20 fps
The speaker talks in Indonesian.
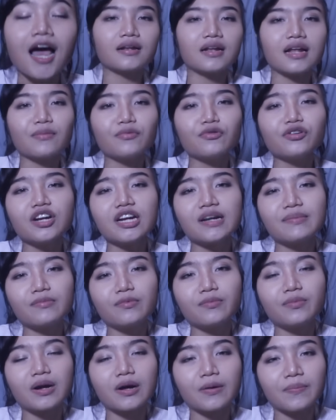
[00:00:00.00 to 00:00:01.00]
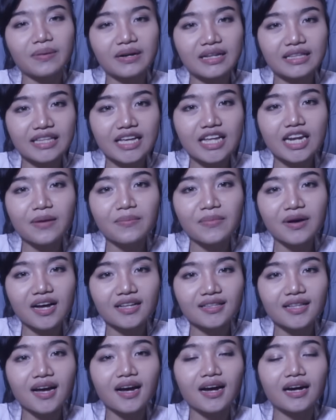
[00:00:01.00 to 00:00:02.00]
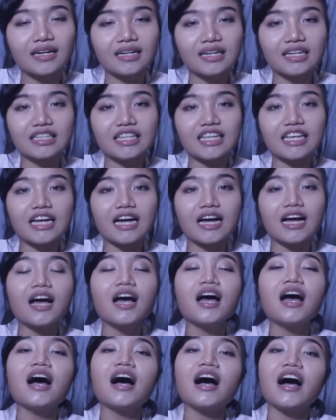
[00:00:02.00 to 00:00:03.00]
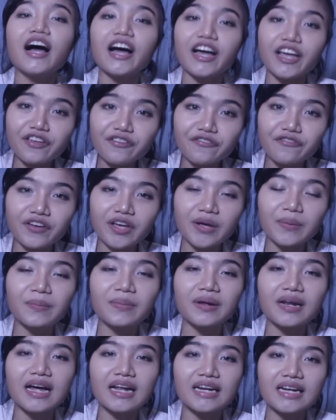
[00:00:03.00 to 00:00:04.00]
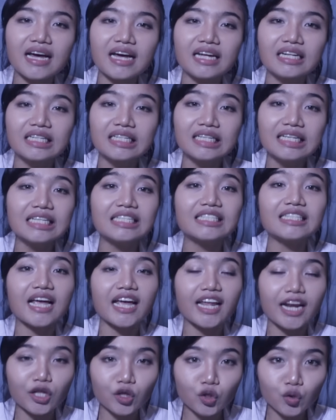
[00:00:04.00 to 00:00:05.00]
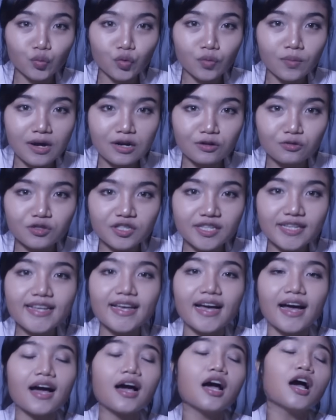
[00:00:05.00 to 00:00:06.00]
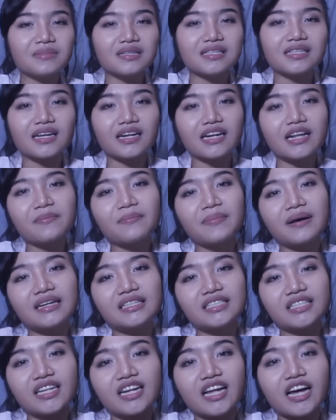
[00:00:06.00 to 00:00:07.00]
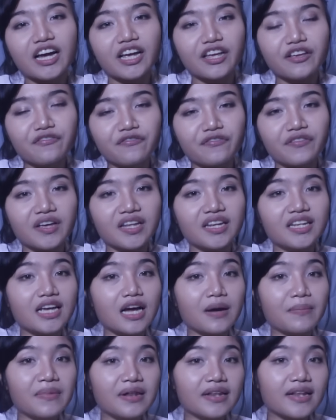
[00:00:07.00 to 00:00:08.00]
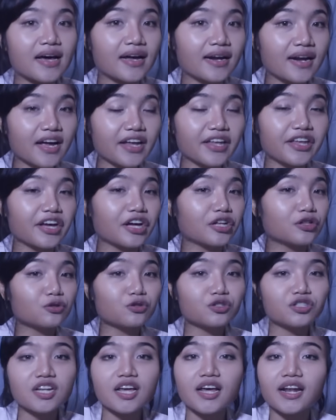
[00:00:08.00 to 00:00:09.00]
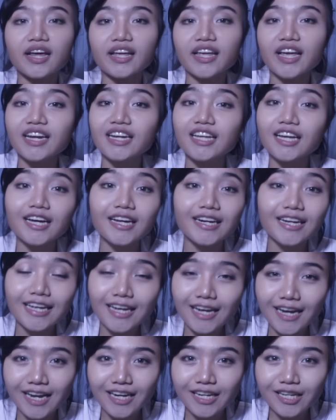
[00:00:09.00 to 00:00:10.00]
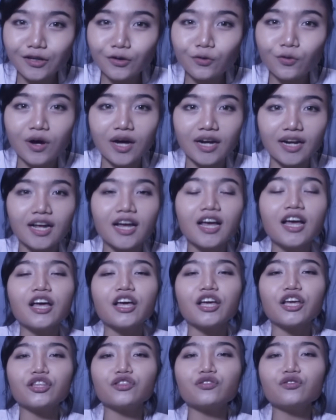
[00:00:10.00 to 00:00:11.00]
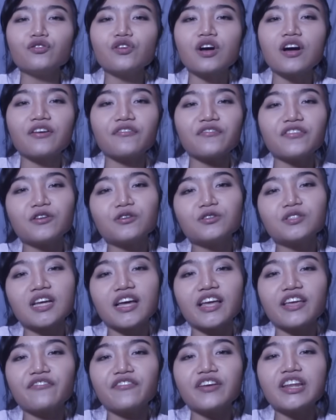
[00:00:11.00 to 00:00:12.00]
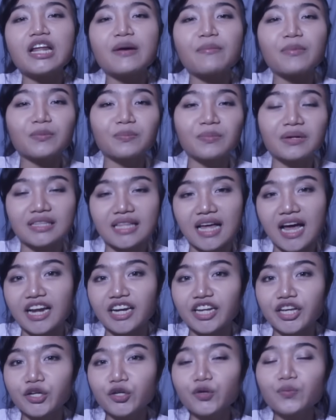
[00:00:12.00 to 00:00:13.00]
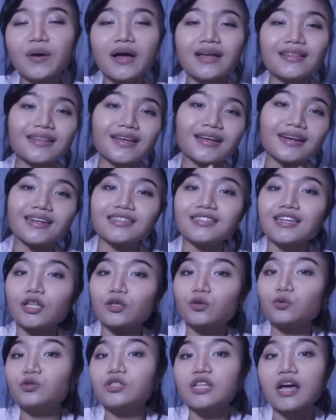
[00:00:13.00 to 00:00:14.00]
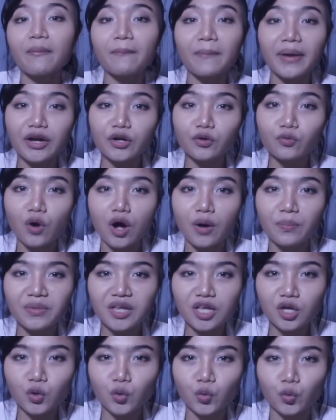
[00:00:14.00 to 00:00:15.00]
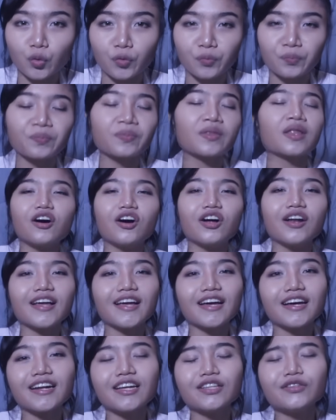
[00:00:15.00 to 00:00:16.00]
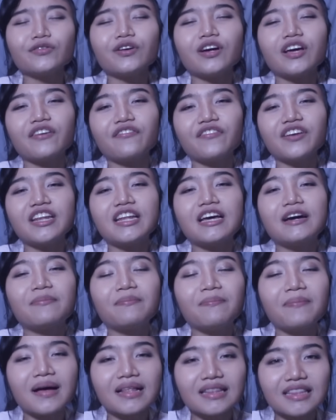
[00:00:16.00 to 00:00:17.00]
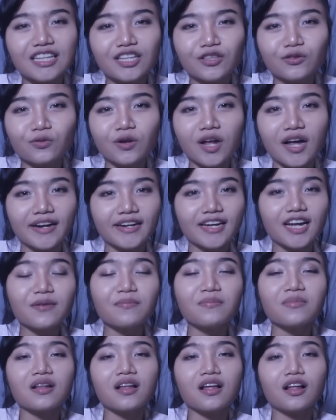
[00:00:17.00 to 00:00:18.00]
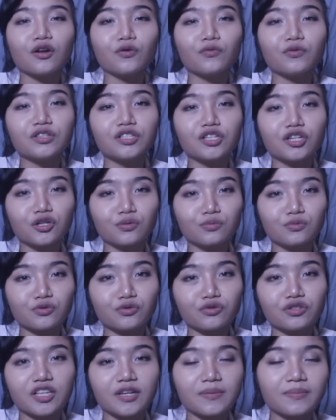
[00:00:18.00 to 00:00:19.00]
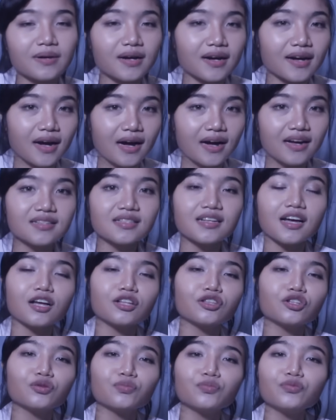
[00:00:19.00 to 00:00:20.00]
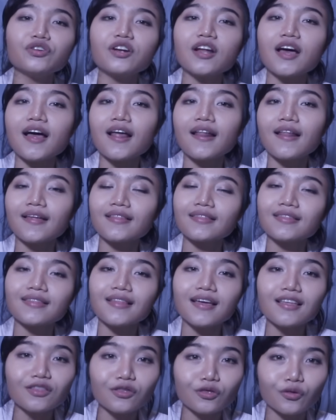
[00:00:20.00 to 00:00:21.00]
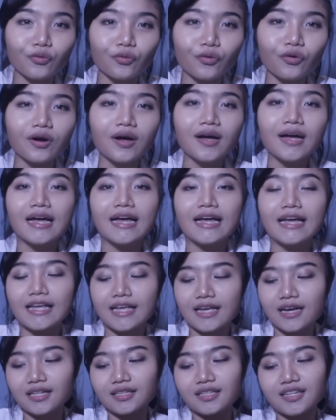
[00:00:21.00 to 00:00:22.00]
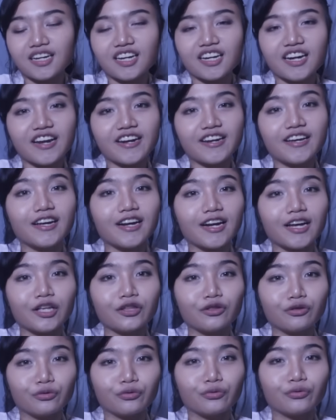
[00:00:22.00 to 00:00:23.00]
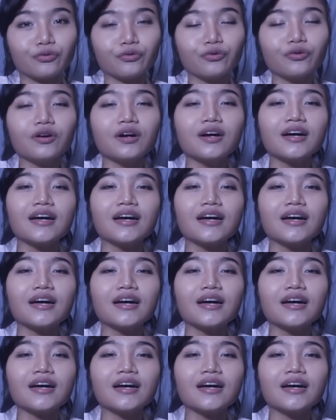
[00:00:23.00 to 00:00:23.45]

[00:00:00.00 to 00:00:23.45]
Namun ada beberapa penelitian yang mengatakan ketika HIV berada di cairan tubuh manusia, misalnya pasien HIV diambil darahnya terus darahnya dikeringkan di luar, itu virus HIV dapat bertahan hidup antara 1 sampai 2 minggu. Oleh karena itu, HIV dapat ditularkan melalui jarum suntik bekas ataupun alat tato yang terkena darah itu